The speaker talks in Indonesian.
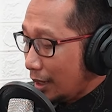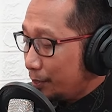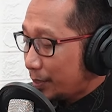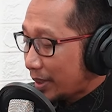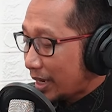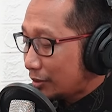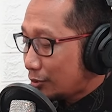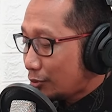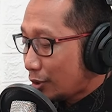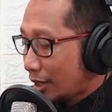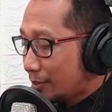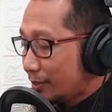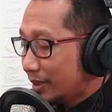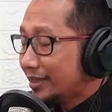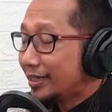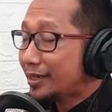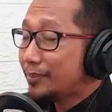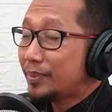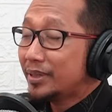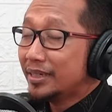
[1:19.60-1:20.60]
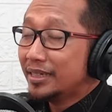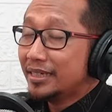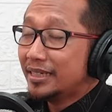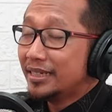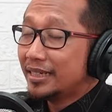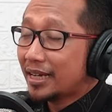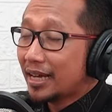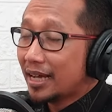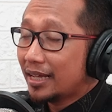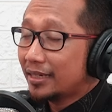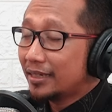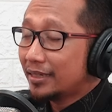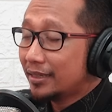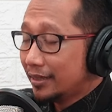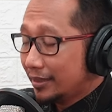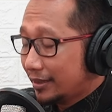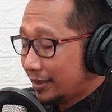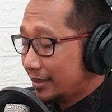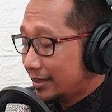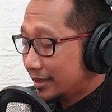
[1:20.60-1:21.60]
peraturan Menteri Pendidikan
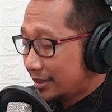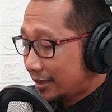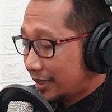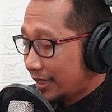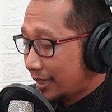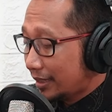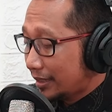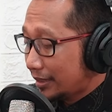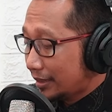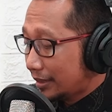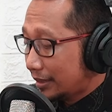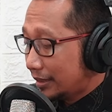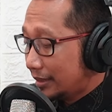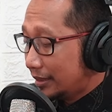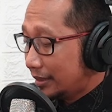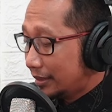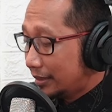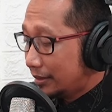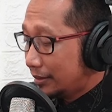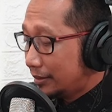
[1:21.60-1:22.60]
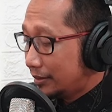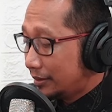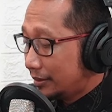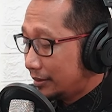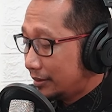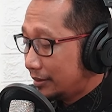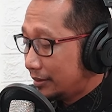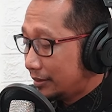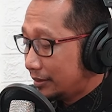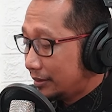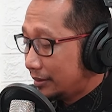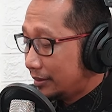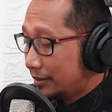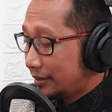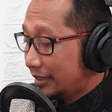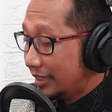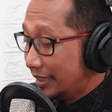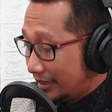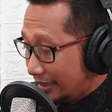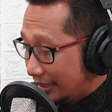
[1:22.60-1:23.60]
Ristek uh,
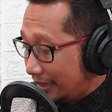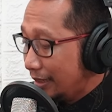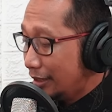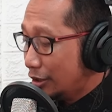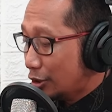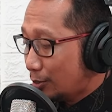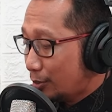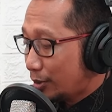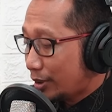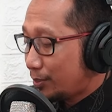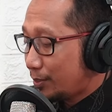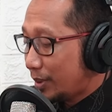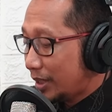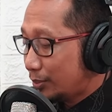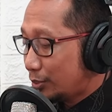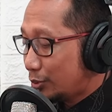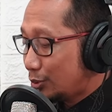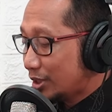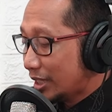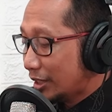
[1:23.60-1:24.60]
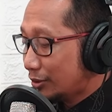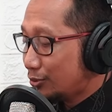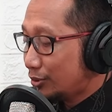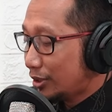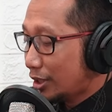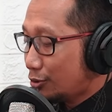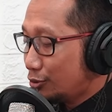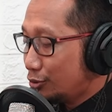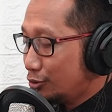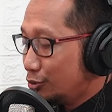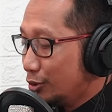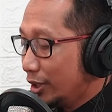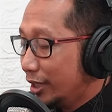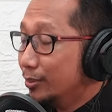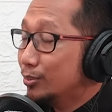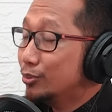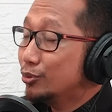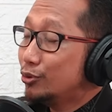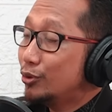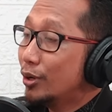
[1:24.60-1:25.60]
Dikti nomor 41 tahun
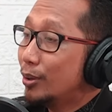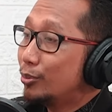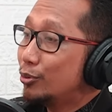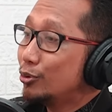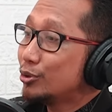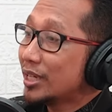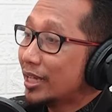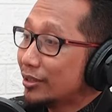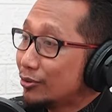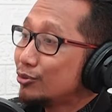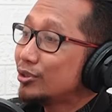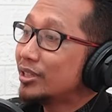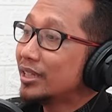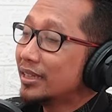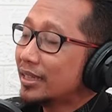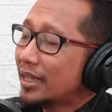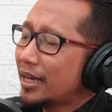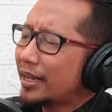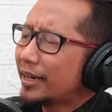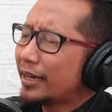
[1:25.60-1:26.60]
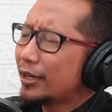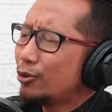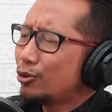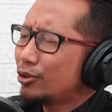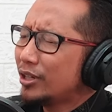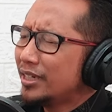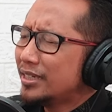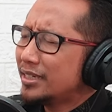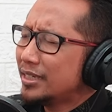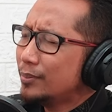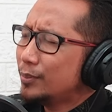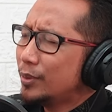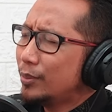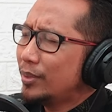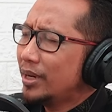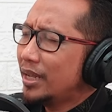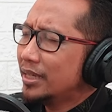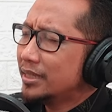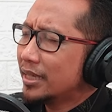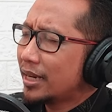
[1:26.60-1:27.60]
2021 tentang rekognisi
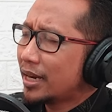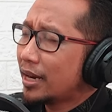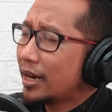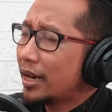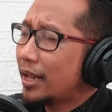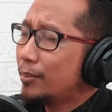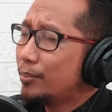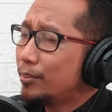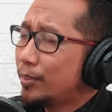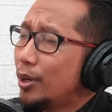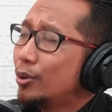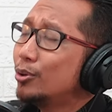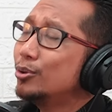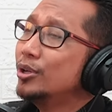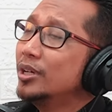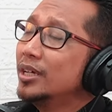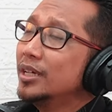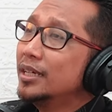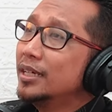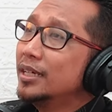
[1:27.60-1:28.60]
pembelajaran lampau